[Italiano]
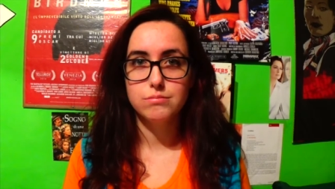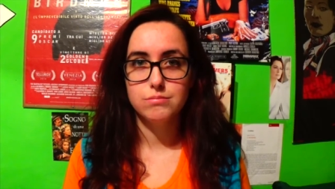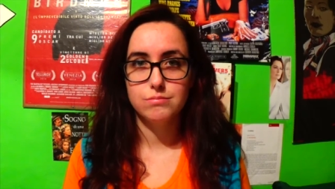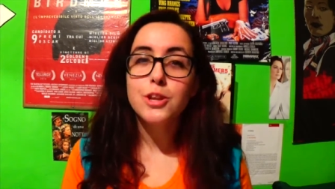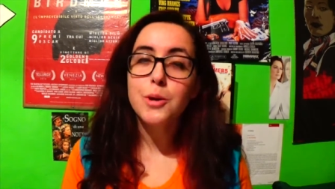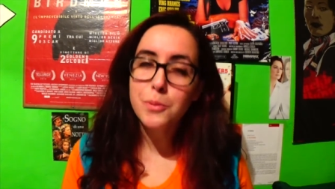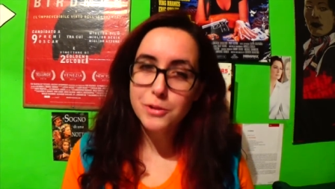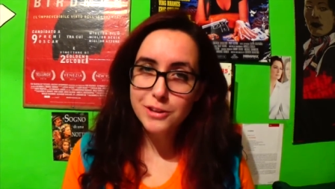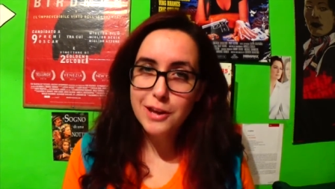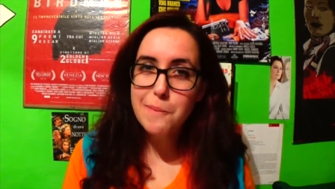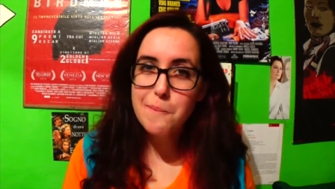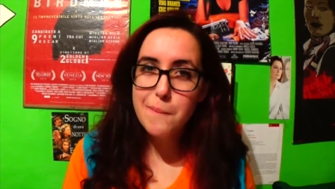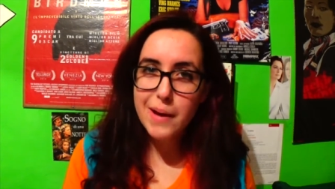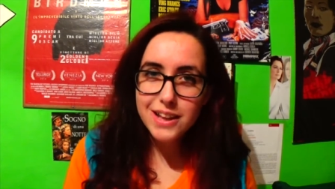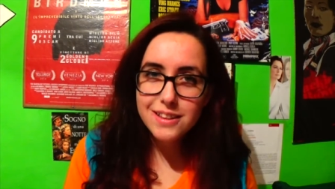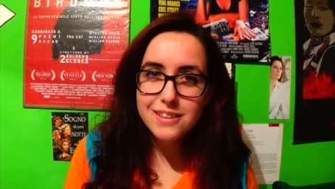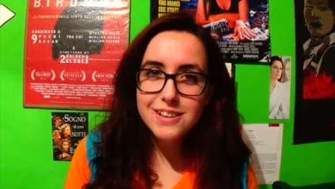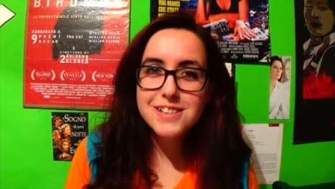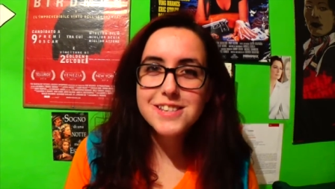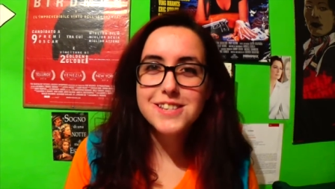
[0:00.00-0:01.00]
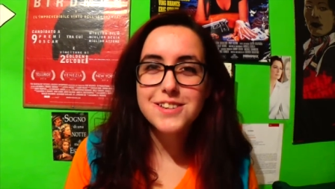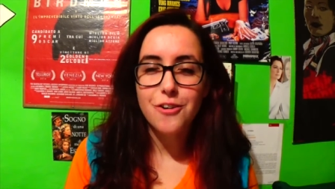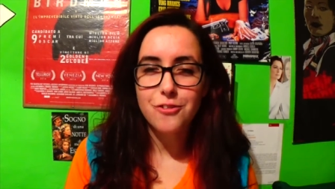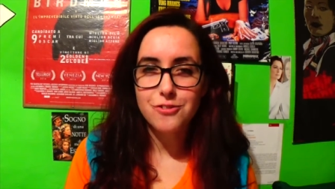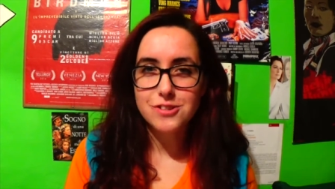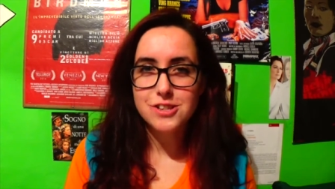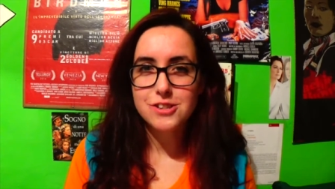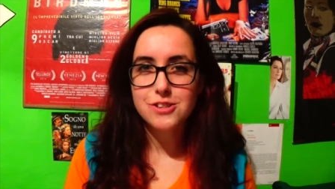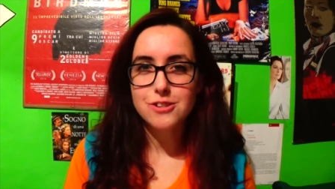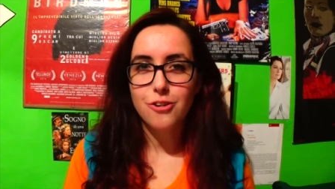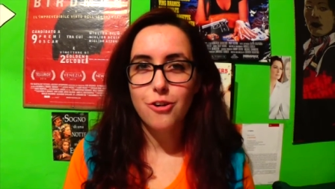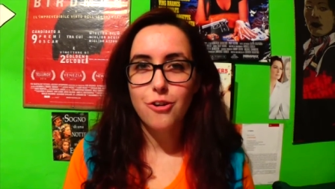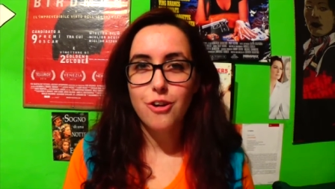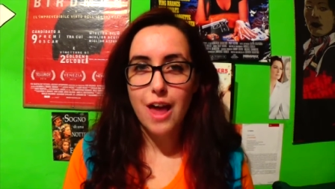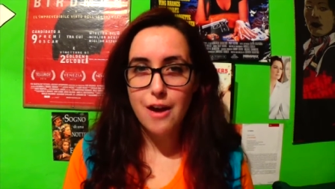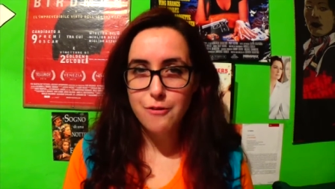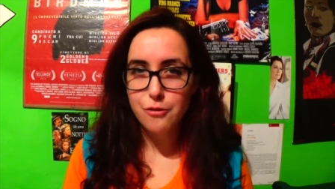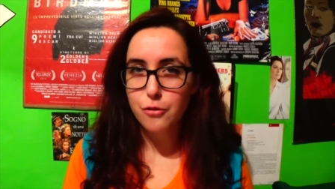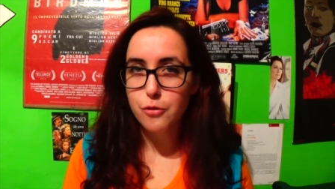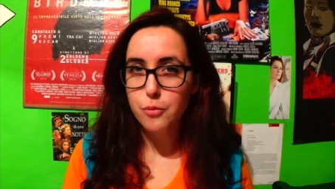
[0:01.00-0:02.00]
Dopo Time Bandits ho visto
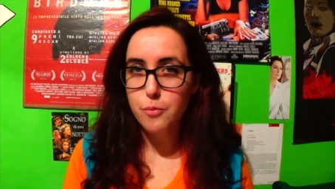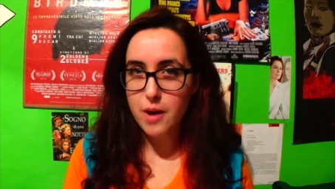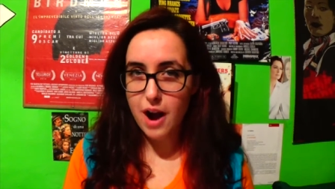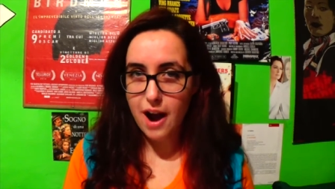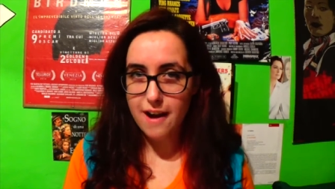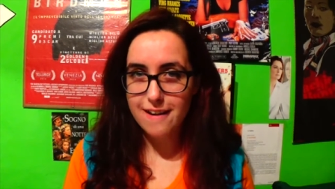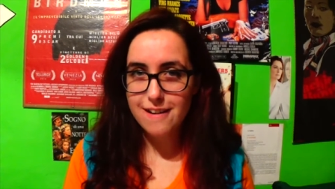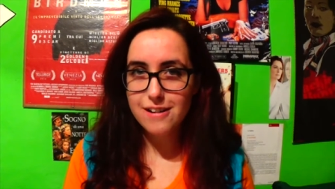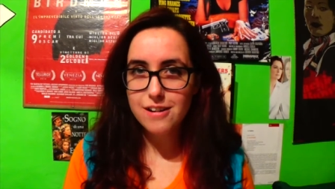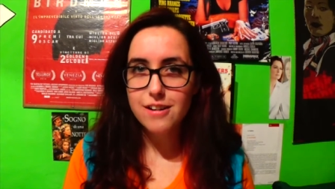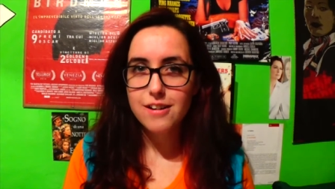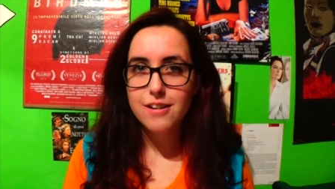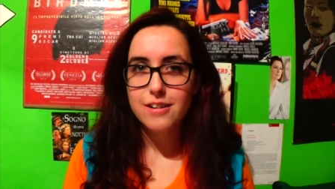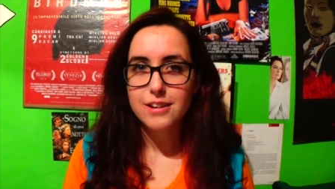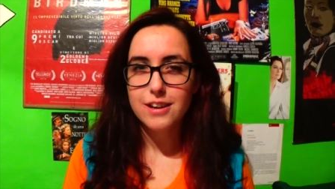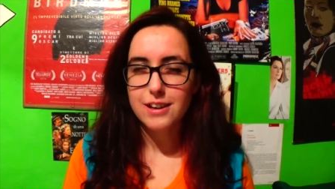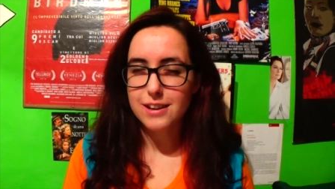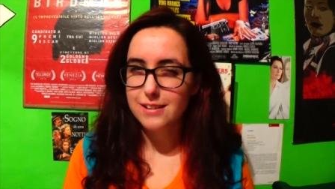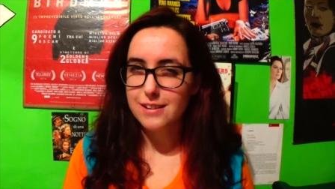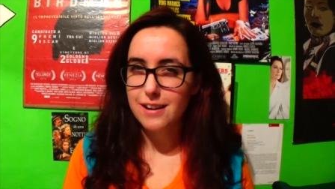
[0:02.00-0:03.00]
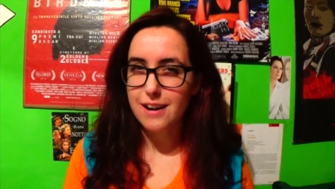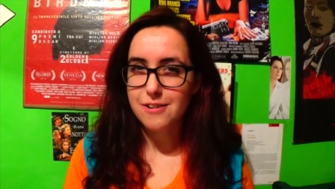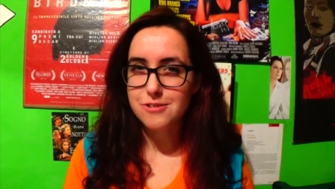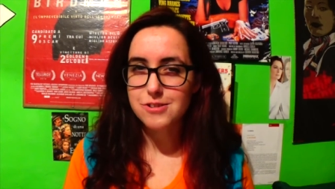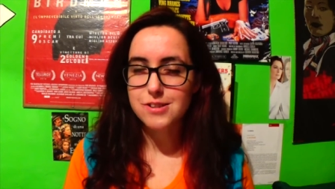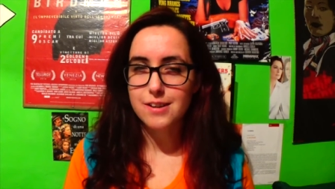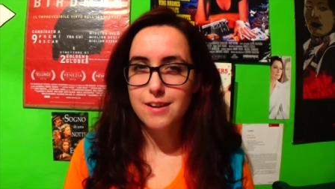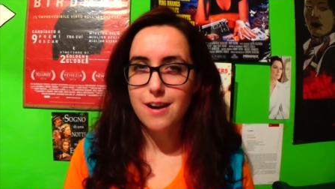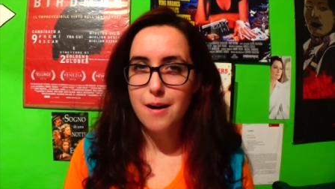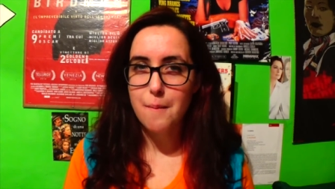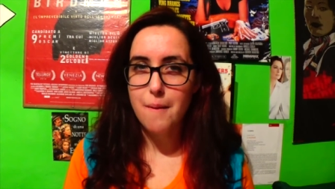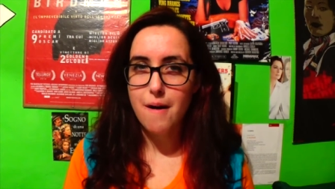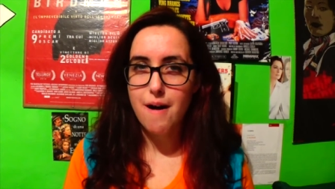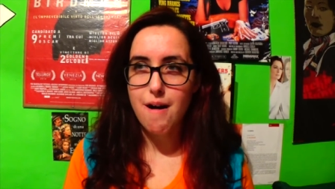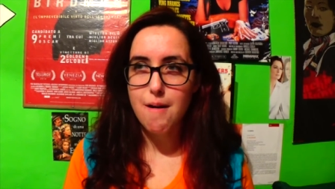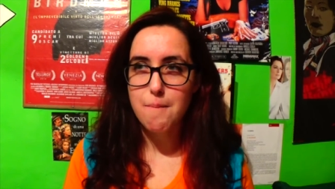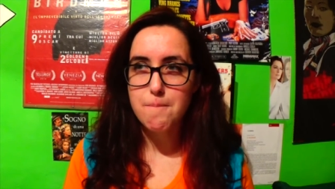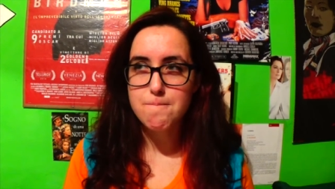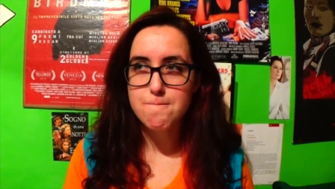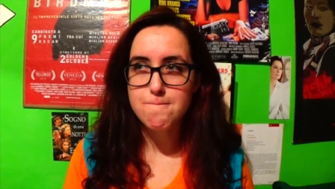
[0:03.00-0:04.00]
Life of Brian, che in italiano si
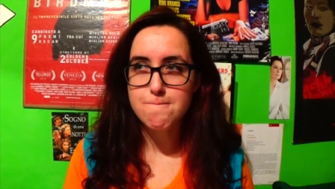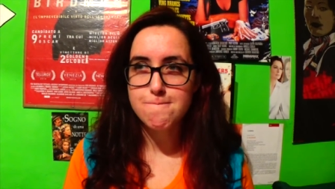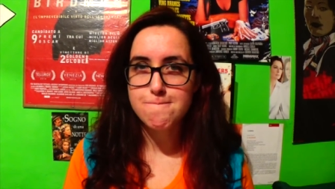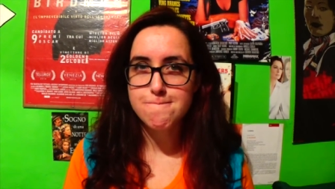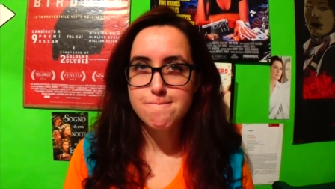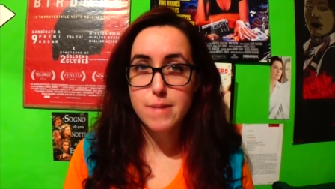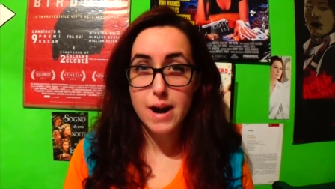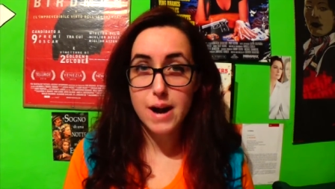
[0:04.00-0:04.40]
chiama um,